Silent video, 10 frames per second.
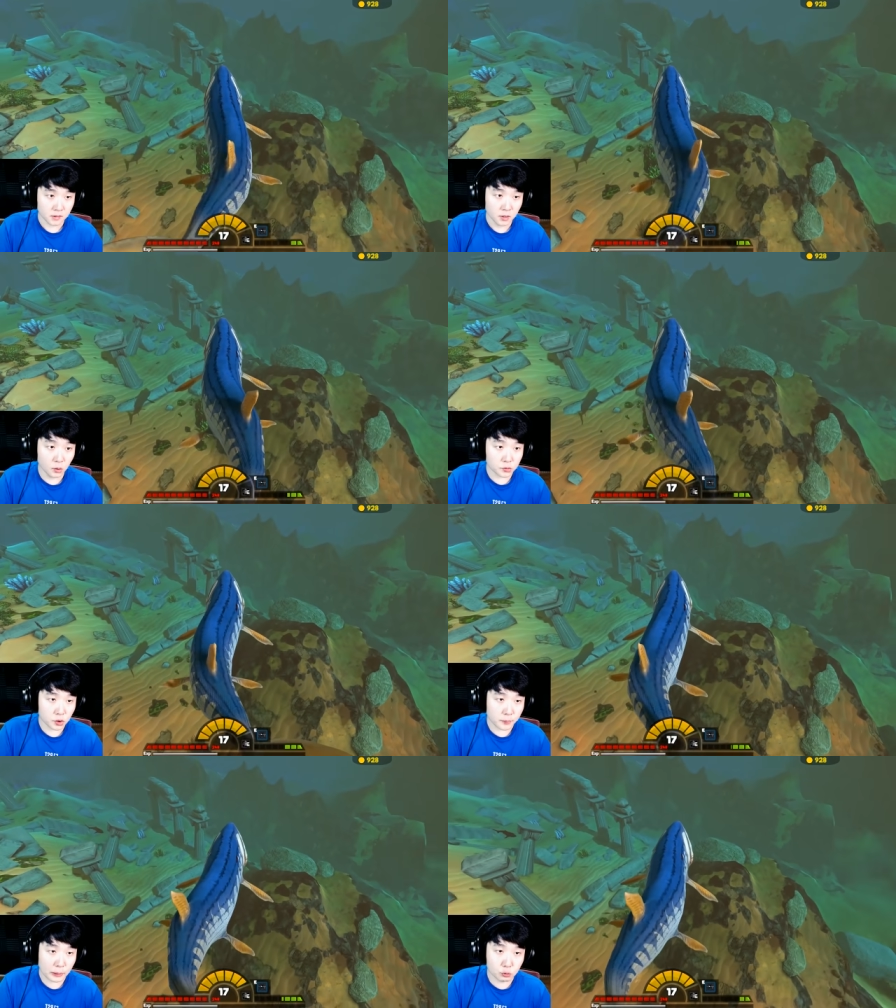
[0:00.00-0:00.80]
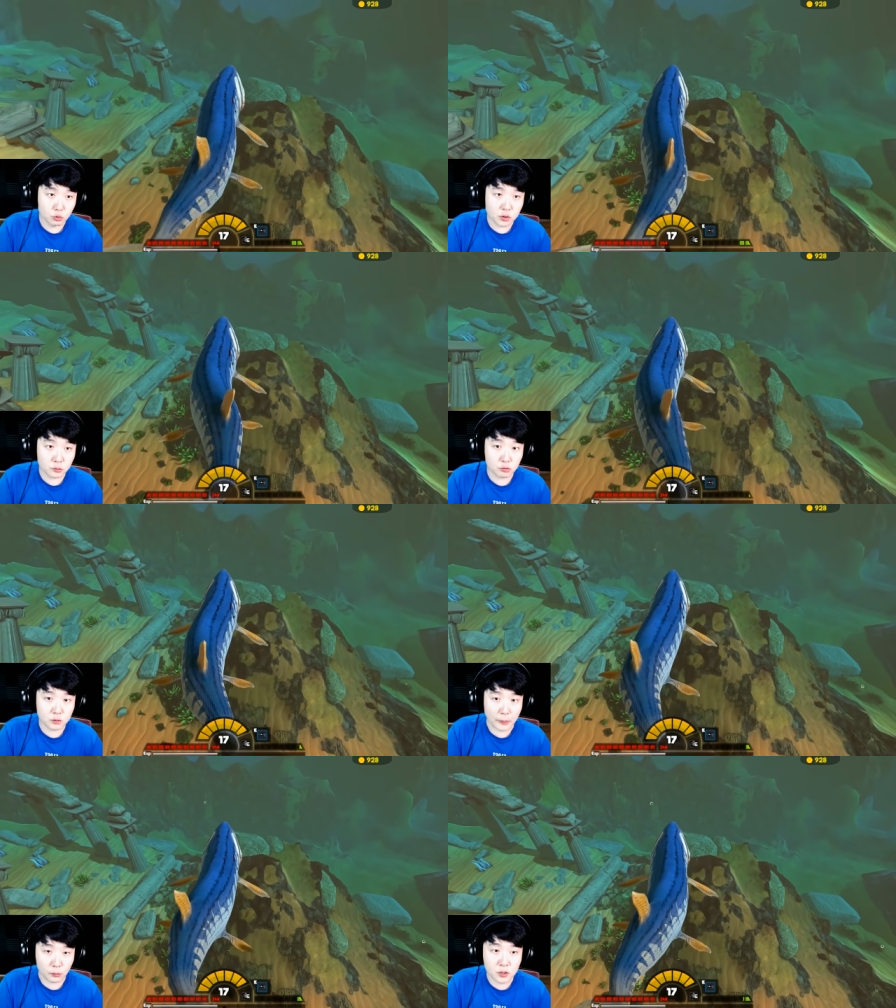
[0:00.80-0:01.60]
어? 저기 바로 둔클레오투스
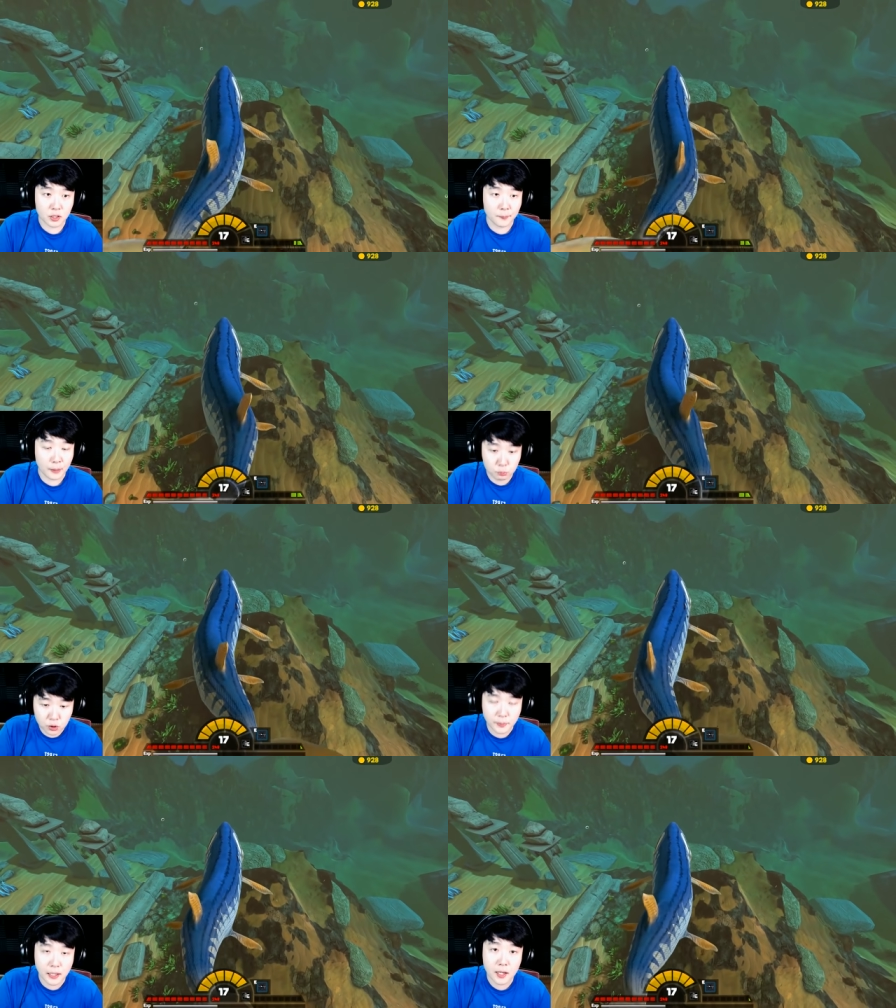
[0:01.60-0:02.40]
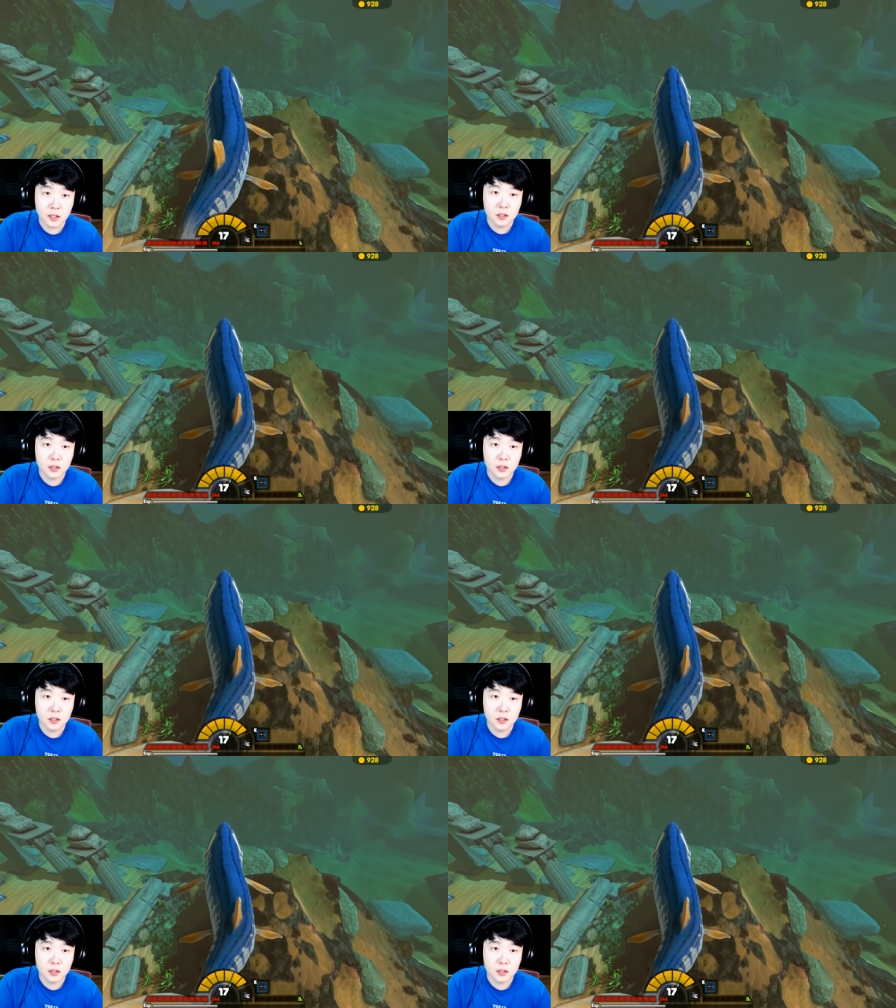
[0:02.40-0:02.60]
바로 있는데 그럼 바로 붙어봐?